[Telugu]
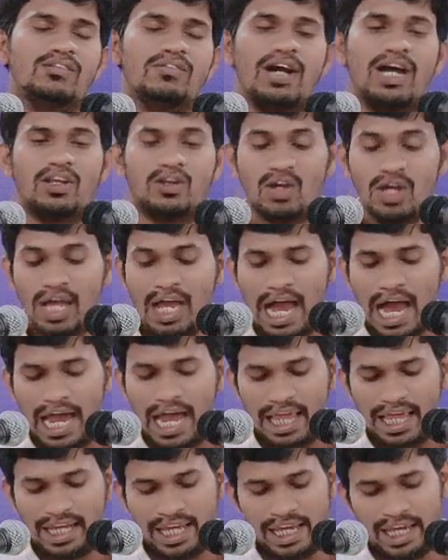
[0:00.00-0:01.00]
వారు
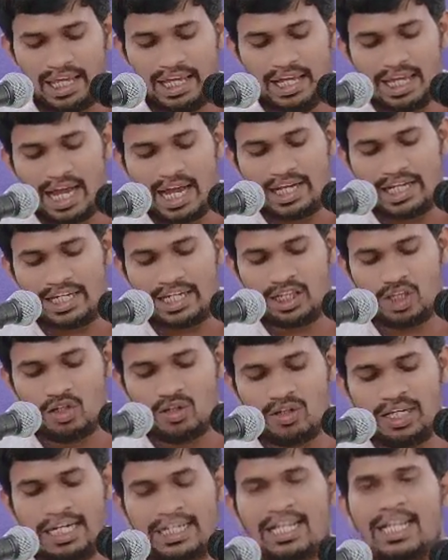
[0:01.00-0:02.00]
అలాగే ఇంకా
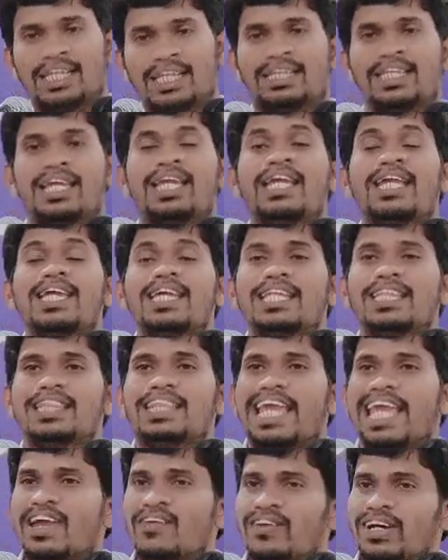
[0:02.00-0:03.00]
కిందనున్నట్లయితే
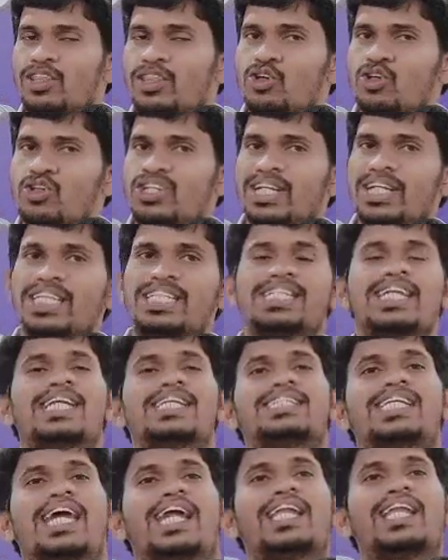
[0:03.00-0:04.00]
దేవదూషణ
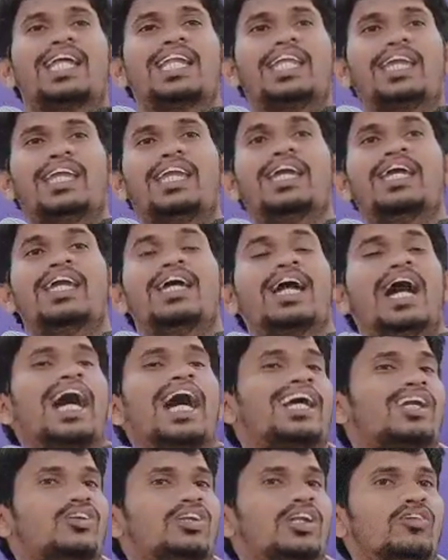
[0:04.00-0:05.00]
చేశాడని
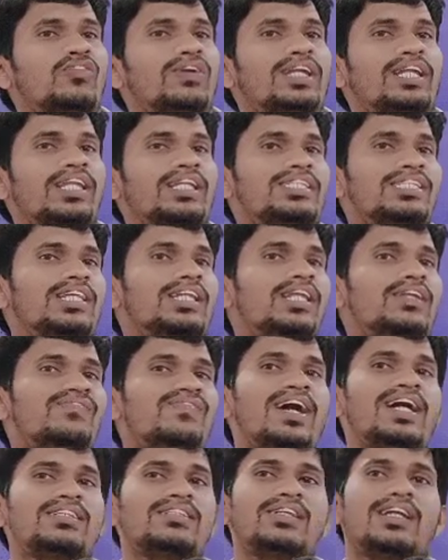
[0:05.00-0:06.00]
అక్కడ ఉన్నటువంటి సీనియర్
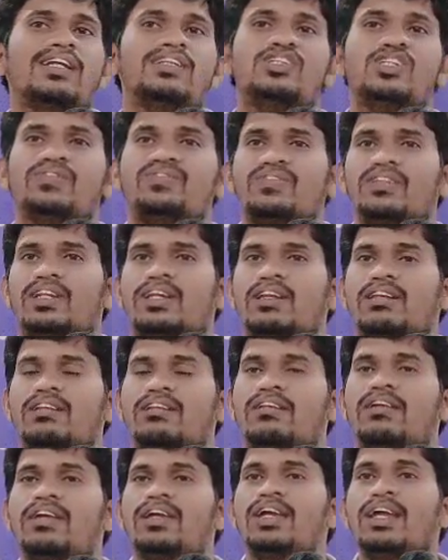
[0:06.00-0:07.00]
పాస్టర్ గారు చెప్తున్నారు
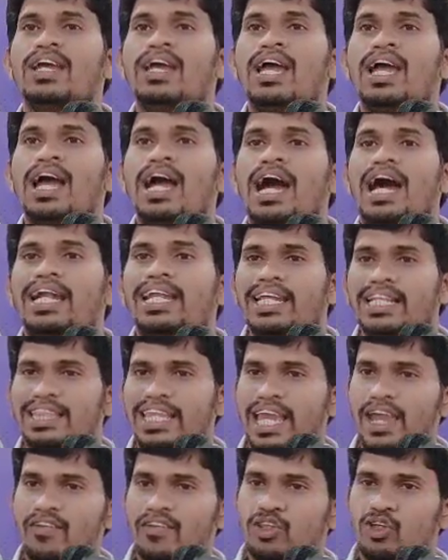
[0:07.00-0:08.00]
అంటే
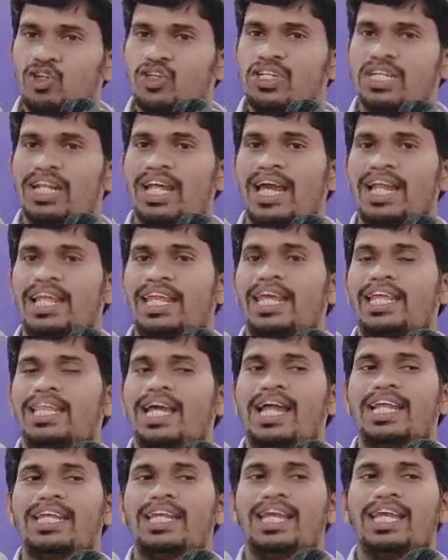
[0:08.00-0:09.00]
దేవదూషణ అనే
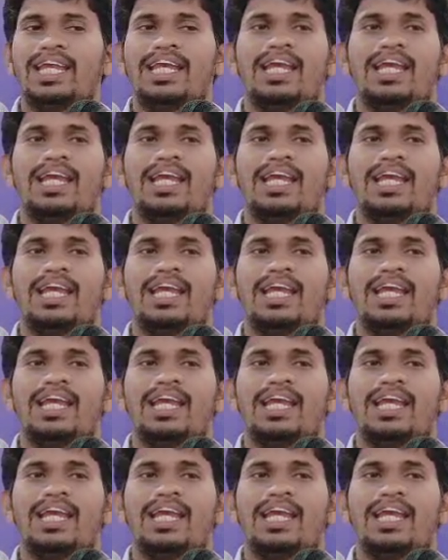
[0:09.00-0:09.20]
దానికి